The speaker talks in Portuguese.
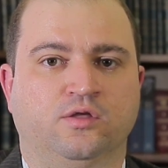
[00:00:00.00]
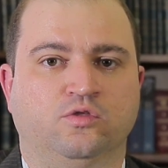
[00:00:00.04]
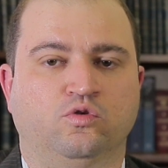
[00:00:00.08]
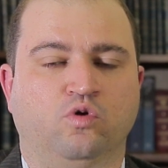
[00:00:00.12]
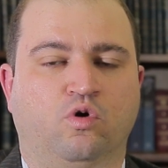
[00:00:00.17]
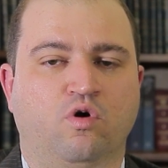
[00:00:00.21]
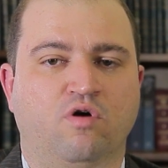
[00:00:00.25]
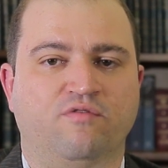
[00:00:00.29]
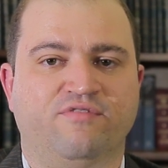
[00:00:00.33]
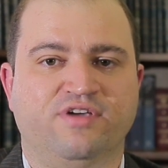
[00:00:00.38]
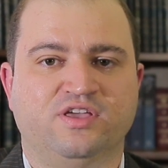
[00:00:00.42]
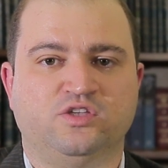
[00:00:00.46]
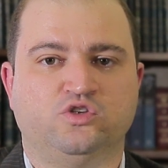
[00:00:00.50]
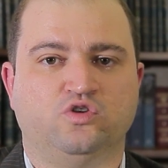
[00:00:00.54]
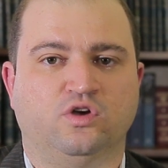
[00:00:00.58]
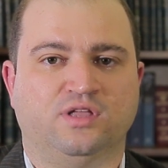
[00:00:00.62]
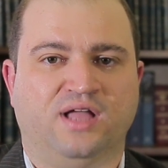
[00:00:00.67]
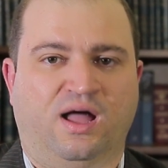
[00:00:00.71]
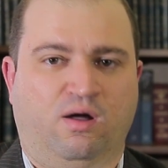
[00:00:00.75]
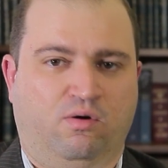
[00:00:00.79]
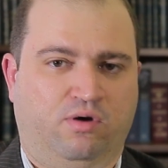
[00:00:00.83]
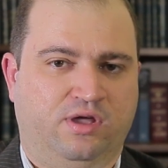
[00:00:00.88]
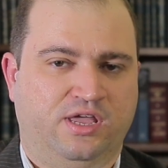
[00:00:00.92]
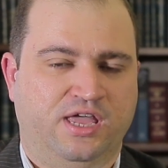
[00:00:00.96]
do
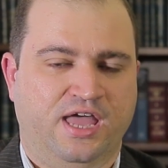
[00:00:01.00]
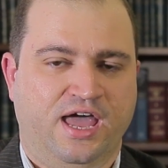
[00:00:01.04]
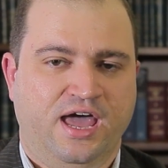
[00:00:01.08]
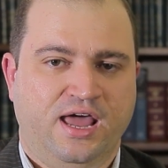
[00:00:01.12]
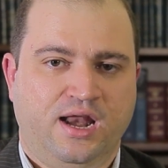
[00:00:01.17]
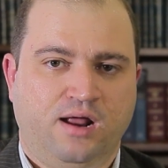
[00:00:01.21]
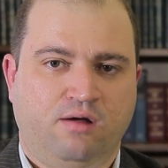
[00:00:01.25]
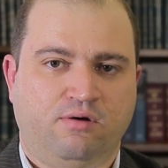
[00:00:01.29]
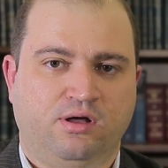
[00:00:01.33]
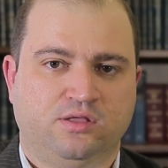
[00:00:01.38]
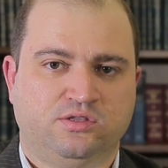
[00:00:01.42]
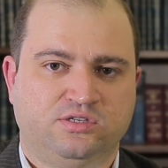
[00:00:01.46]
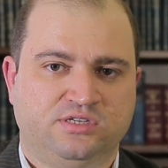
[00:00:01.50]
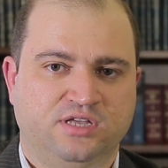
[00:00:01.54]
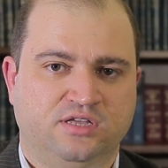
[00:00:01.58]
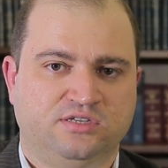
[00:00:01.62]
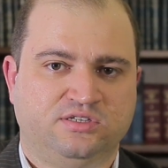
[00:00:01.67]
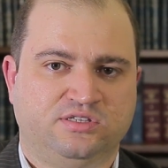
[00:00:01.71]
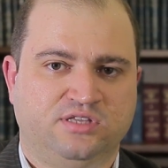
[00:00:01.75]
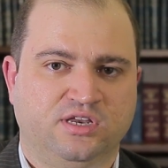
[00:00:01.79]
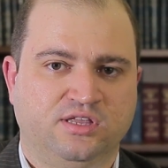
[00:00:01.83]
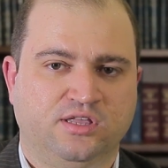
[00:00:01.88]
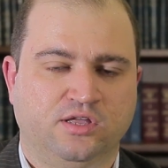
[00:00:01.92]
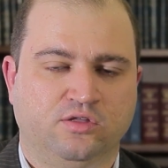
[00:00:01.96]
convencional, que era
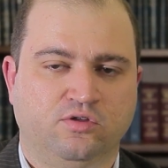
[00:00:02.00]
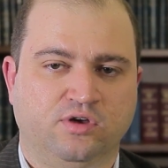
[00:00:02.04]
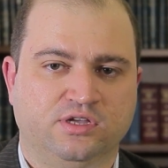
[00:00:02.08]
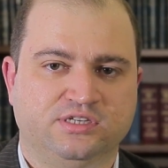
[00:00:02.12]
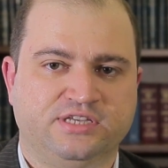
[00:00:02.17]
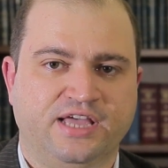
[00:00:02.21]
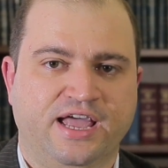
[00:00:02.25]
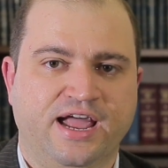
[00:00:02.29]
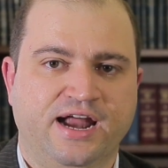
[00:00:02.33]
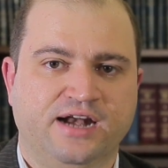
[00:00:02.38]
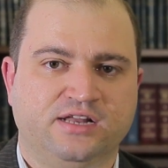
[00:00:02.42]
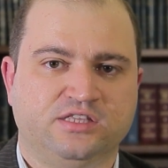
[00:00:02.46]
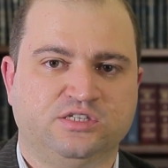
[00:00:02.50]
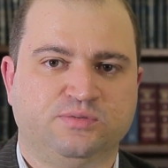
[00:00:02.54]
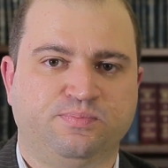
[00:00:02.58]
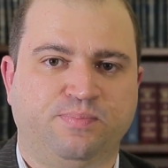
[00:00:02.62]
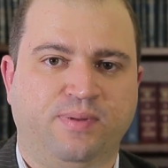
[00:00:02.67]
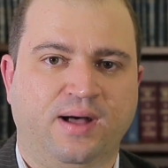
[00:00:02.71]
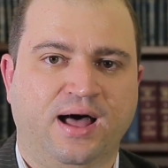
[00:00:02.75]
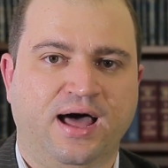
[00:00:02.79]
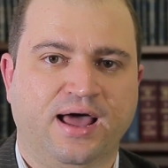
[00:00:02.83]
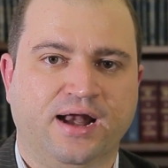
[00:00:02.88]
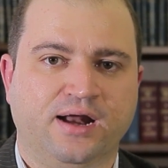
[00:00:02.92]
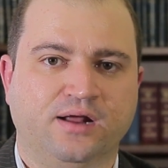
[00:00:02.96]
432 Hz,
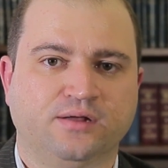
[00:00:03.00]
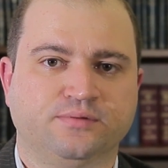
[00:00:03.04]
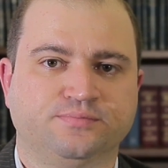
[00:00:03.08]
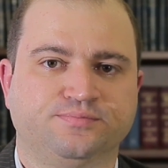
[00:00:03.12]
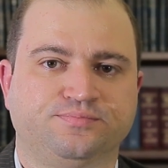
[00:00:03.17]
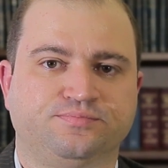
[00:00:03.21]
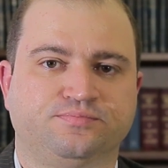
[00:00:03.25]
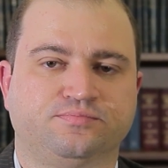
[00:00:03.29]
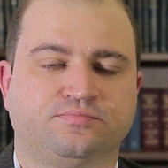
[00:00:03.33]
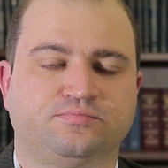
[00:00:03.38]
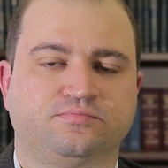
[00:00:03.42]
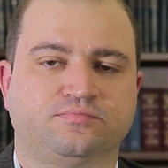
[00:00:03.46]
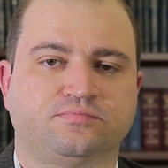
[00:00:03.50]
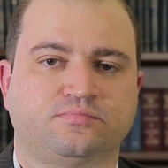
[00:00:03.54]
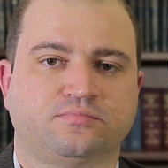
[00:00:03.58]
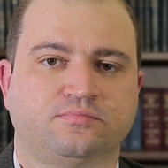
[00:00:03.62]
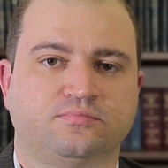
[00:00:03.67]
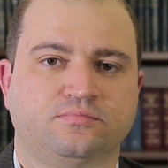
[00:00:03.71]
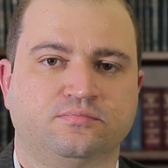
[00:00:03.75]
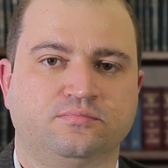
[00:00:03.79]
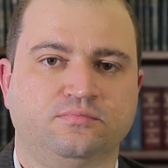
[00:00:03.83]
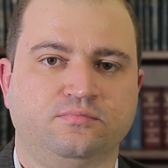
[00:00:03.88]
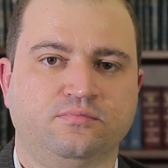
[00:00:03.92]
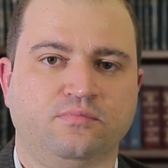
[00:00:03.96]
para
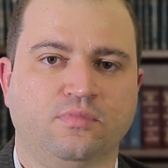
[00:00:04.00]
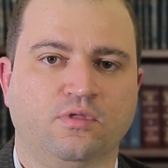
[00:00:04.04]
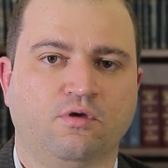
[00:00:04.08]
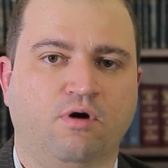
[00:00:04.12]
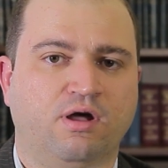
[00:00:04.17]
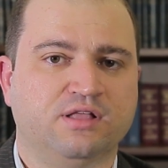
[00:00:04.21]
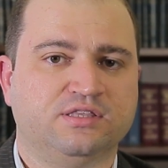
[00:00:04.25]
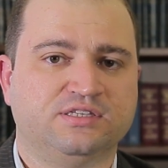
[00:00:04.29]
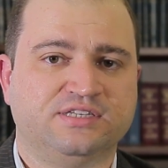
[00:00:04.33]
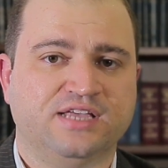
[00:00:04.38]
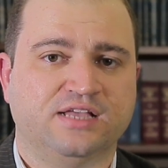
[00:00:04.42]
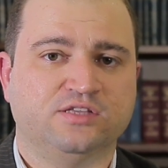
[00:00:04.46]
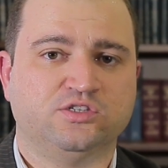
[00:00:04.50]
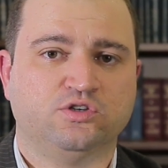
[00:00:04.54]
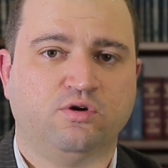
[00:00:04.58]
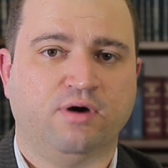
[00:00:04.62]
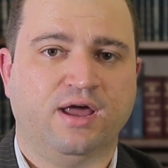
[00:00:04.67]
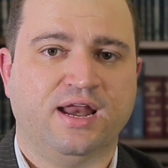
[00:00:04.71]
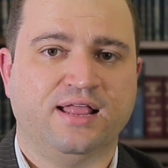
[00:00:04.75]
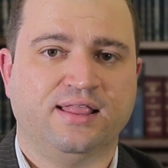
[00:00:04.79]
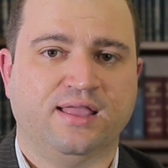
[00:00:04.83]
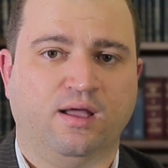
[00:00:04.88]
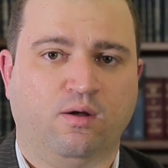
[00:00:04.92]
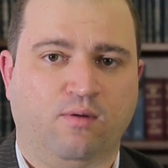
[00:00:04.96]

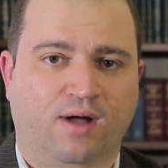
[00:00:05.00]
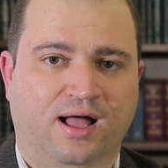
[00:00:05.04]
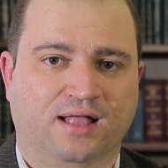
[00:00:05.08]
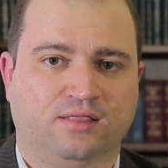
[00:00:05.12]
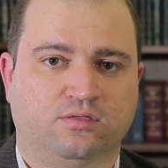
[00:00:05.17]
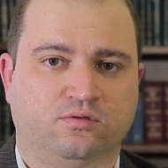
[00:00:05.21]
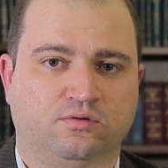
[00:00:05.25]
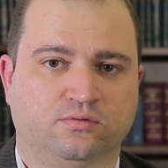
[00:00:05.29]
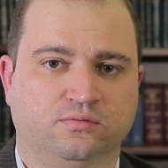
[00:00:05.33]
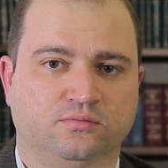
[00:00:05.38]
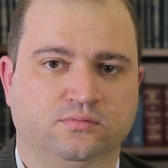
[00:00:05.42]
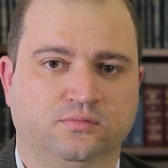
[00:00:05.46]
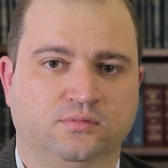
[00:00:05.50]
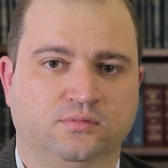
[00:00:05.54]
444.